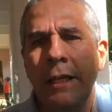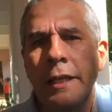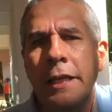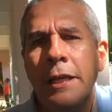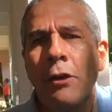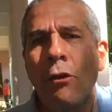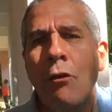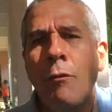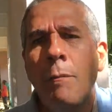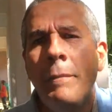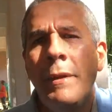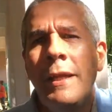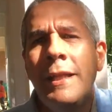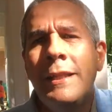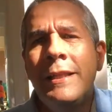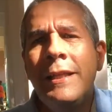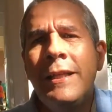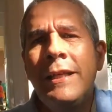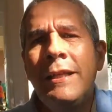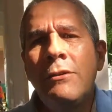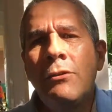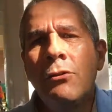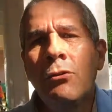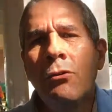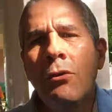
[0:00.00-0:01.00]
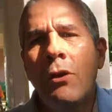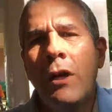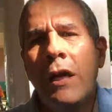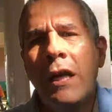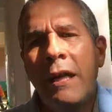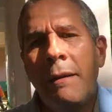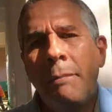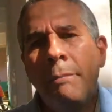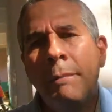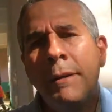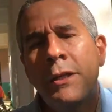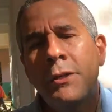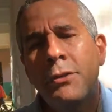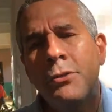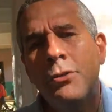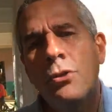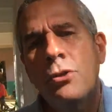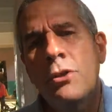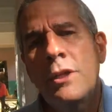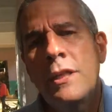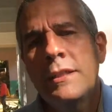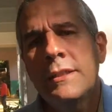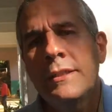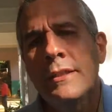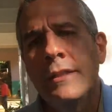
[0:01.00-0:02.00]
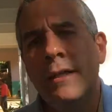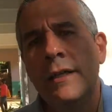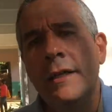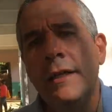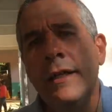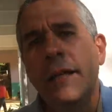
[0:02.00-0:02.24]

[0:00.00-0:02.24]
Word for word: y convirtiendo a las personas